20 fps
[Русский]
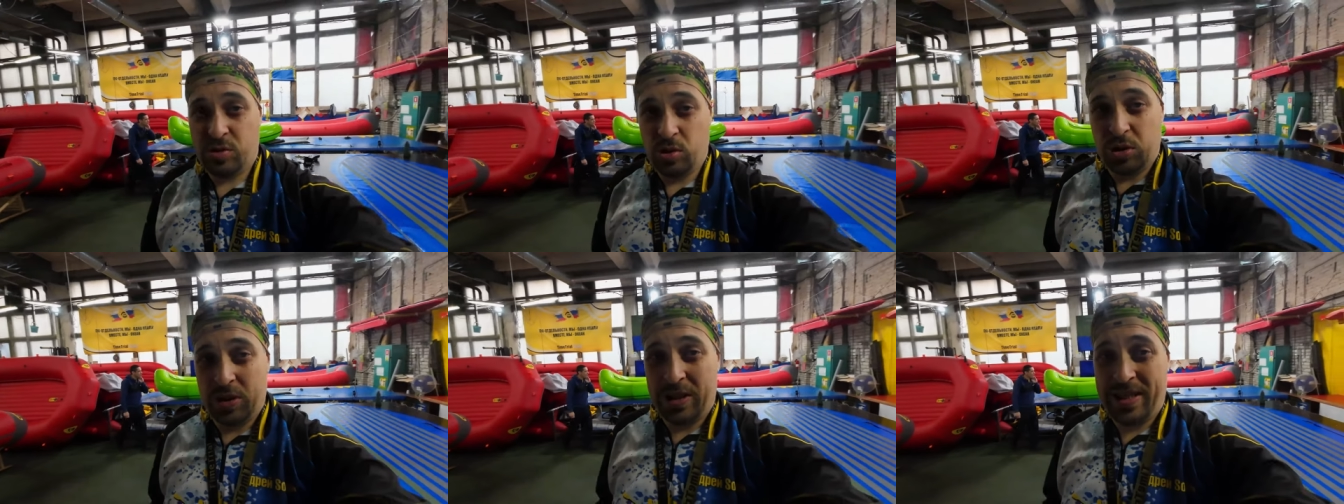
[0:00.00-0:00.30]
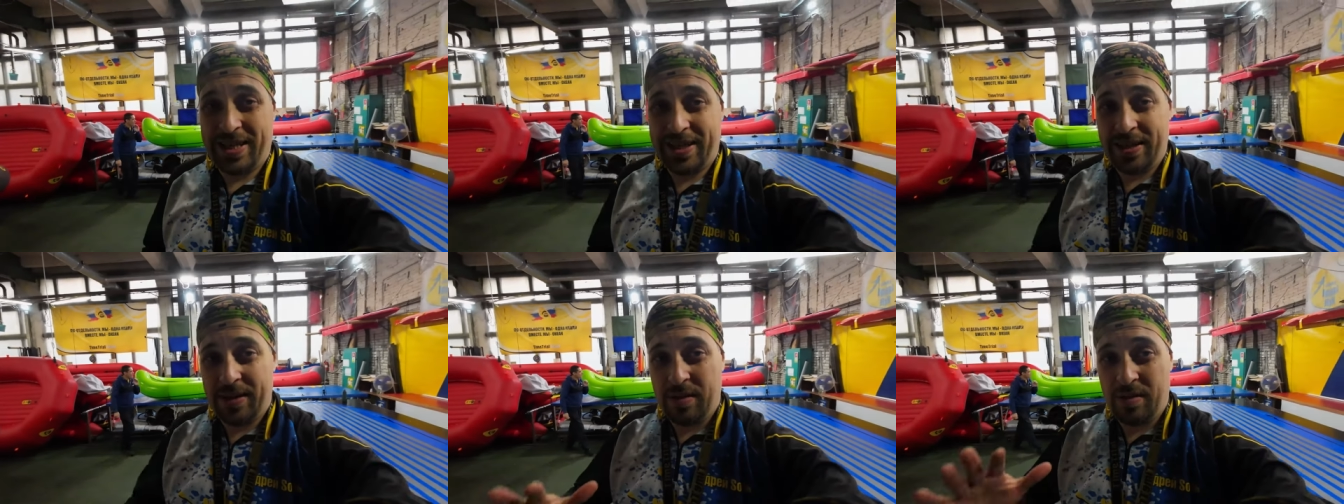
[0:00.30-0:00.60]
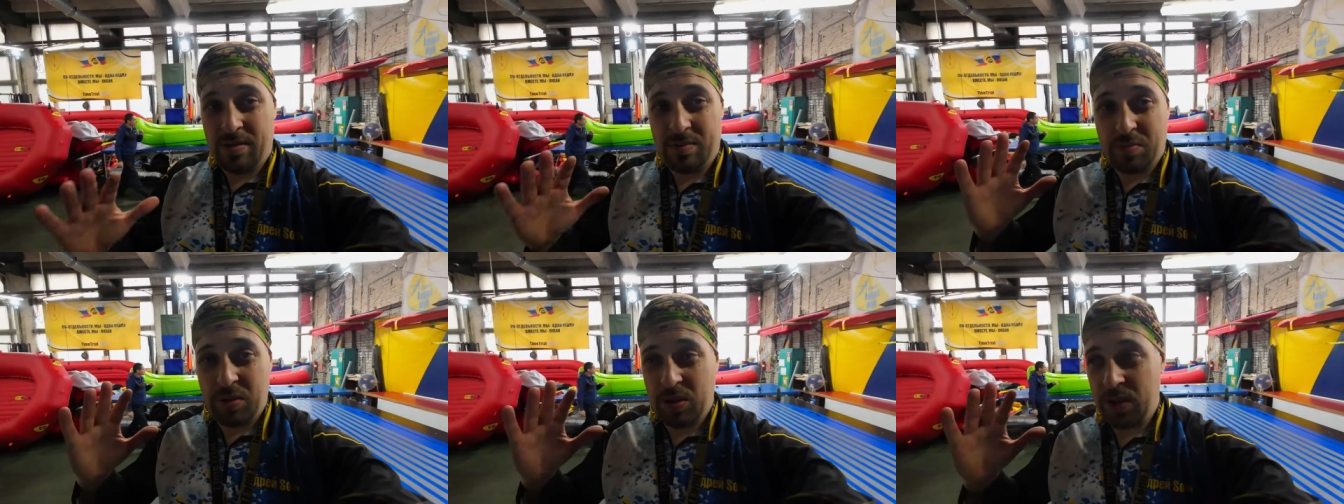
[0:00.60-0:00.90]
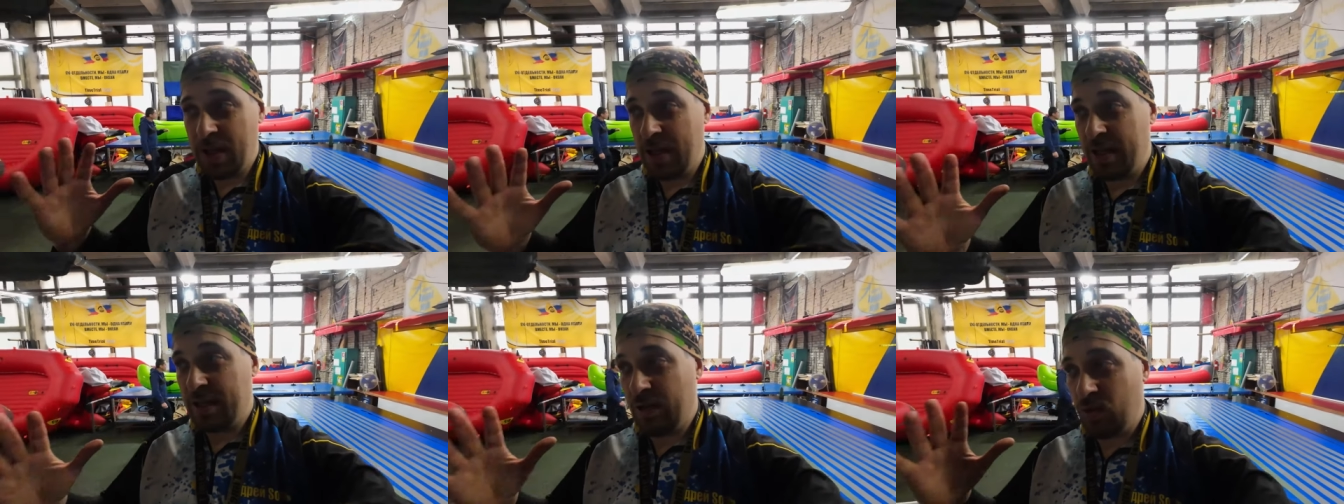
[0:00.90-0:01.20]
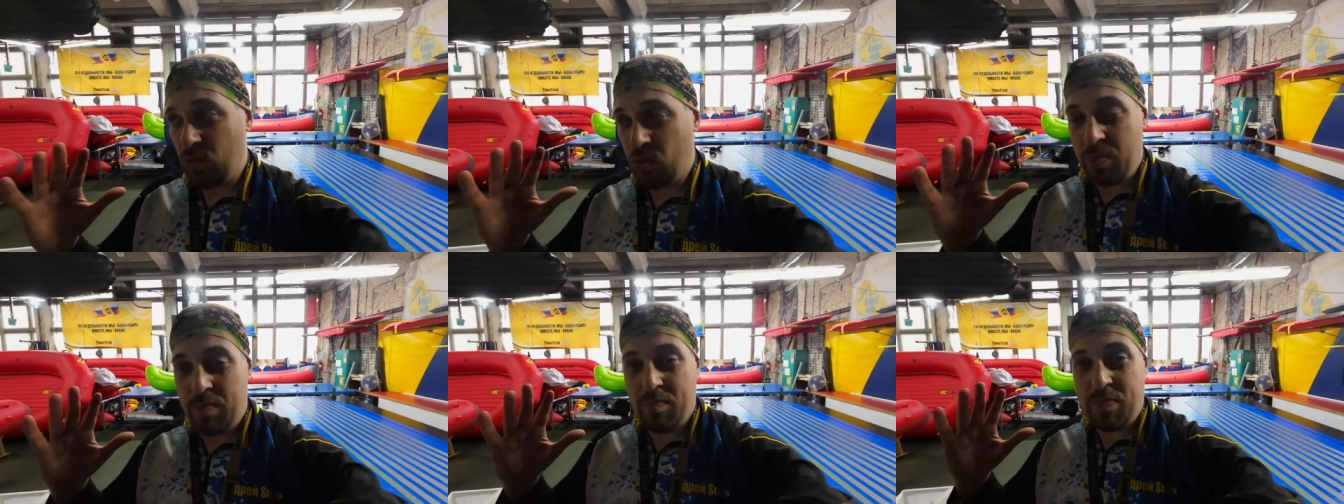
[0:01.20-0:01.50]
все-таки была
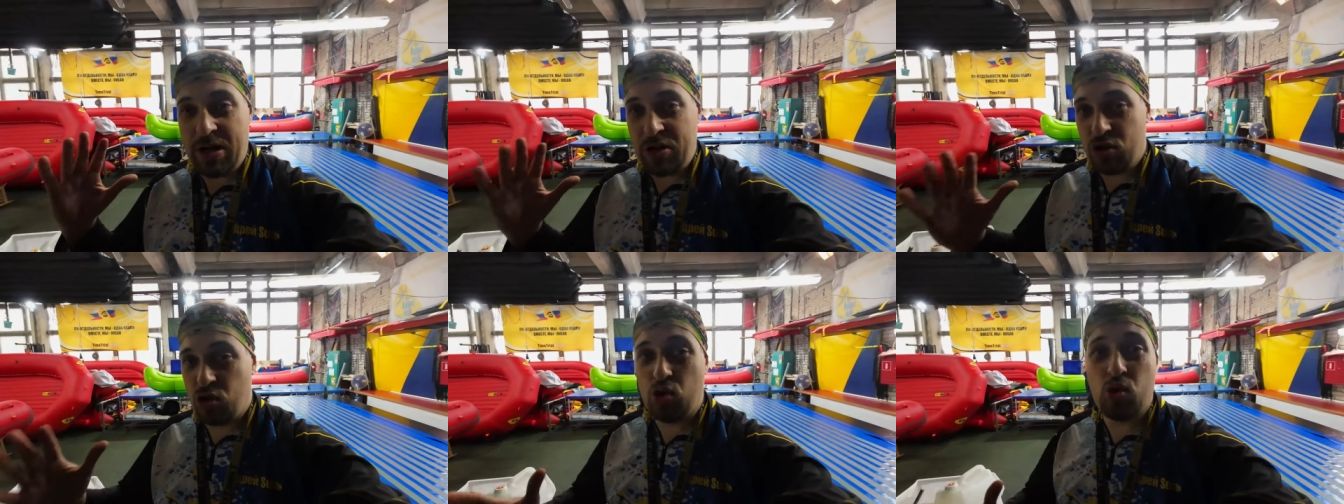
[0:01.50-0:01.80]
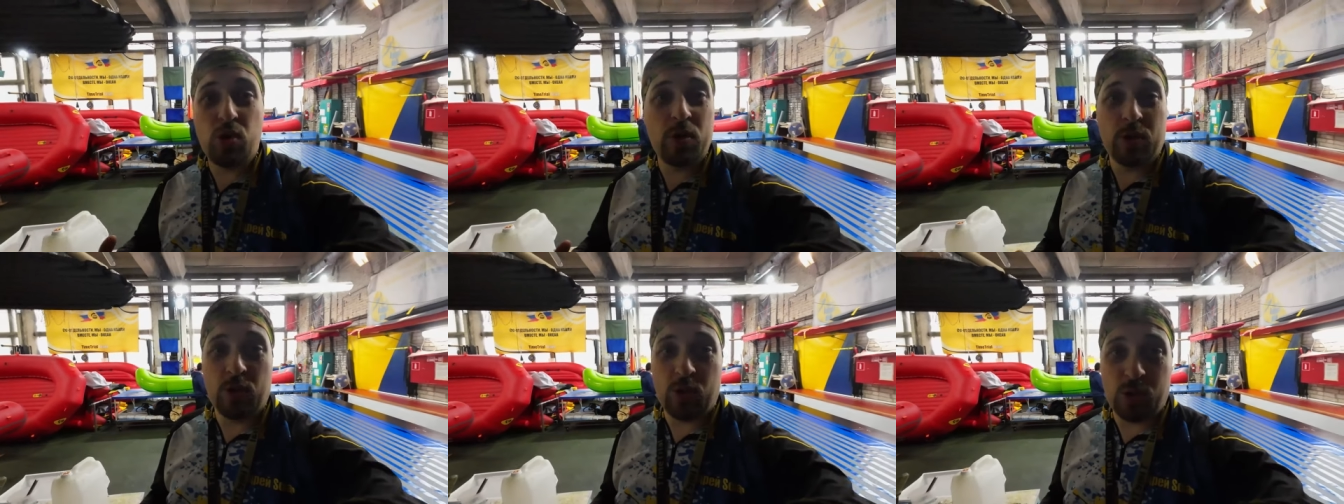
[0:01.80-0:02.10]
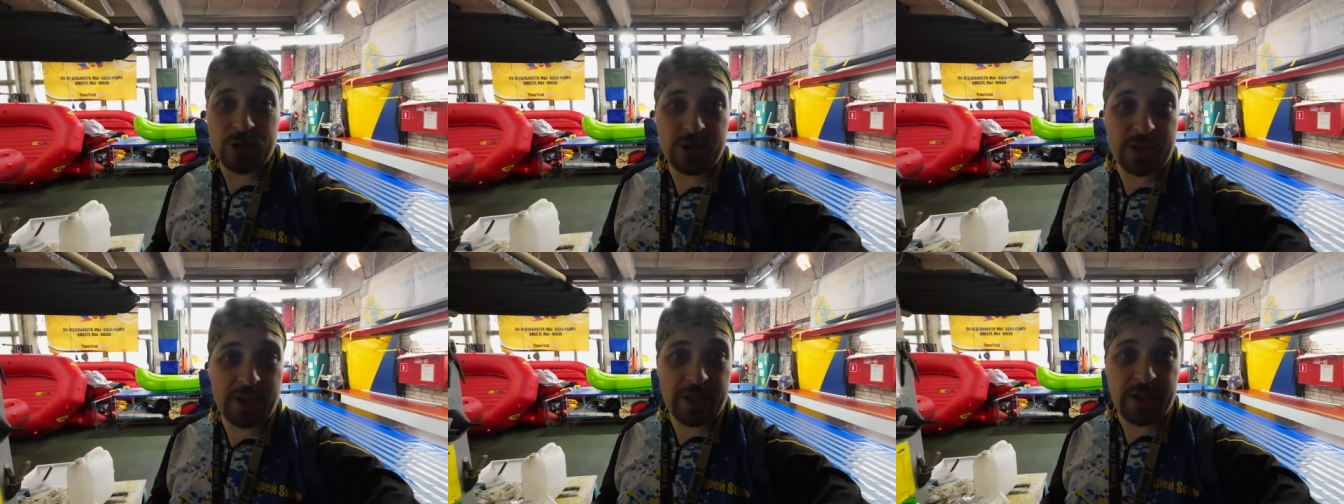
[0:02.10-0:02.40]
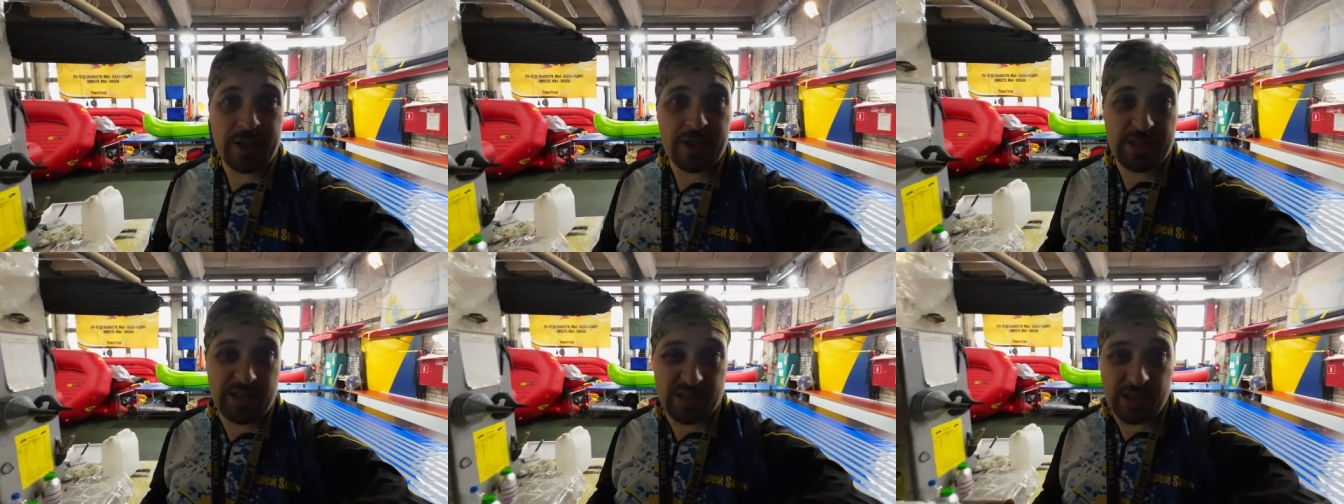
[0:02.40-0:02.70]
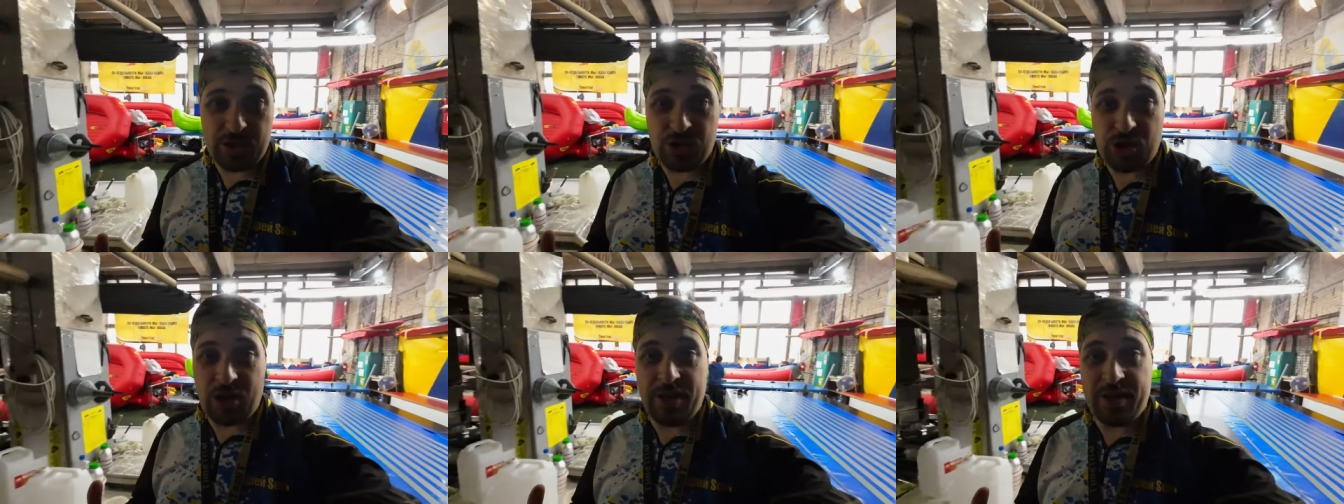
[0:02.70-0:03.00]
такой большой лодкой,
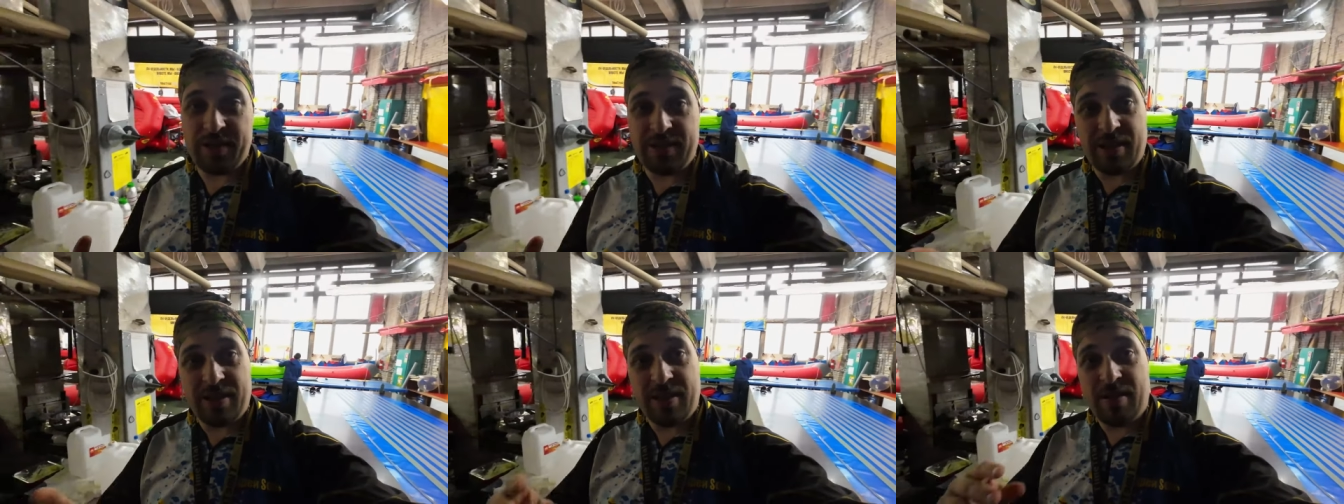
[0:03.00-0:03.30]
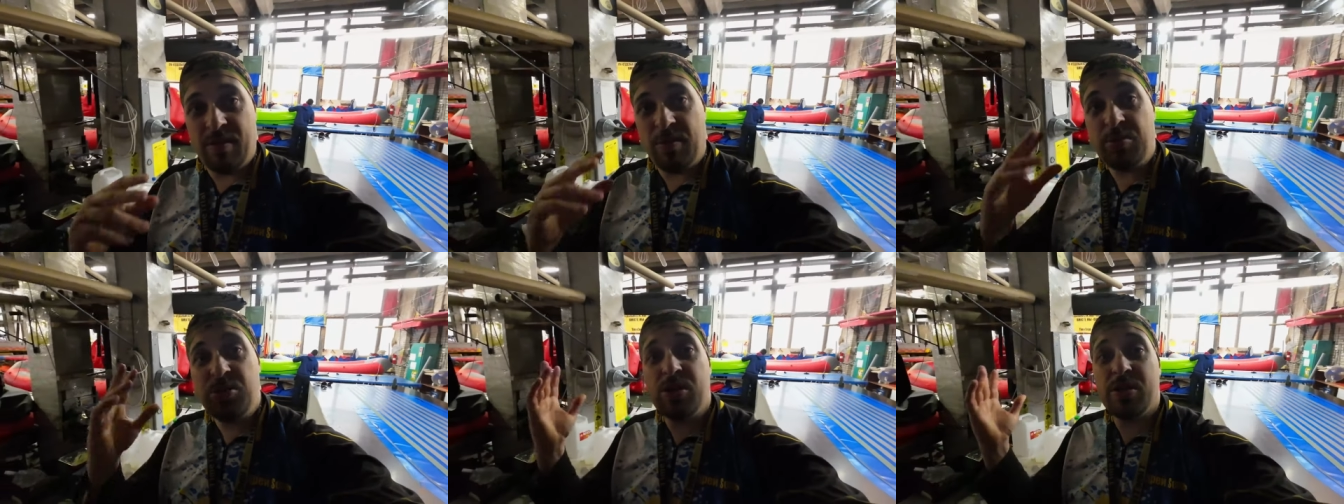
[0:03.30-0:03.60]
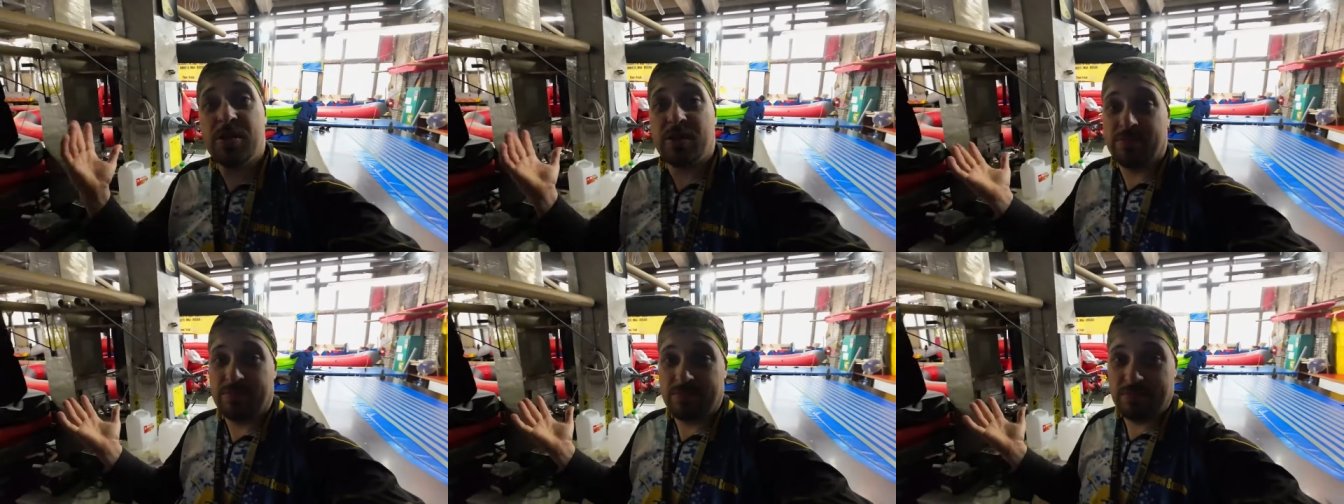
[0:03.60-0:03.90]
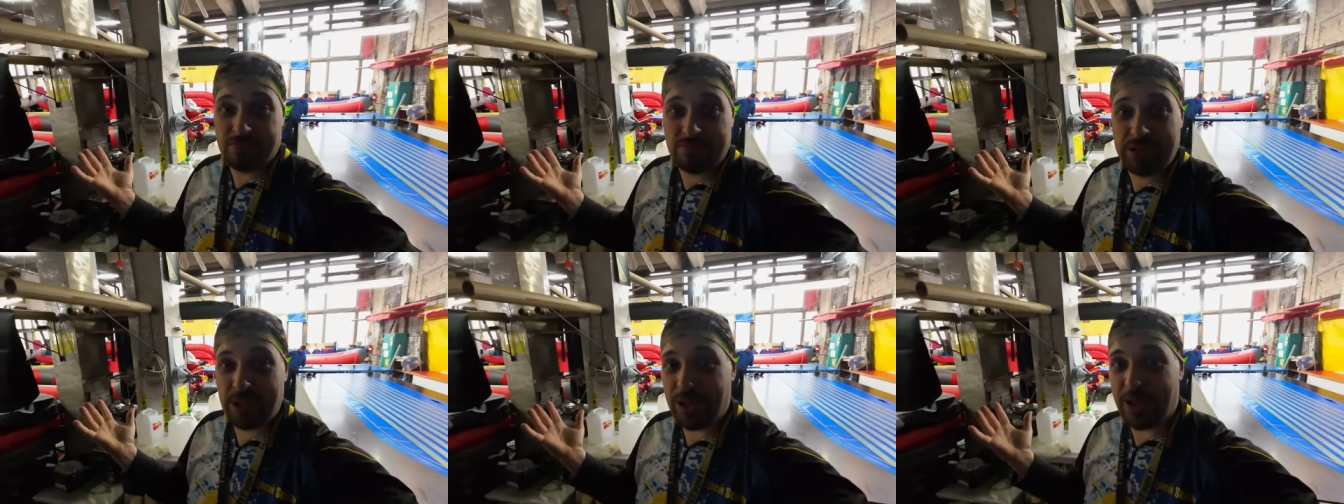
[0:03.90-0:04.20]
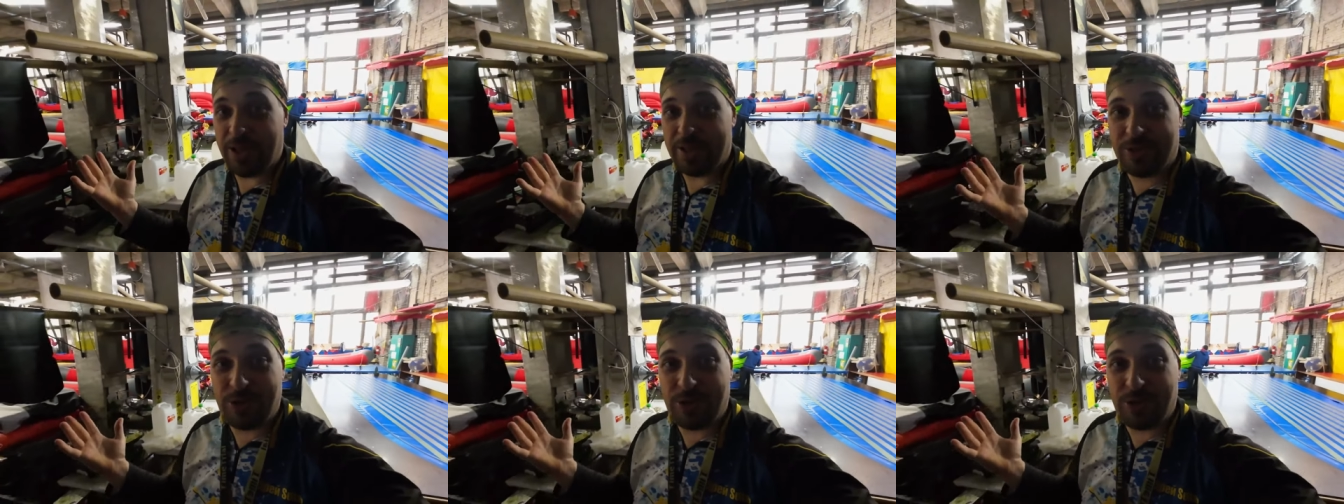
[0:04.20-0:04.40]
изначально-то она вообще была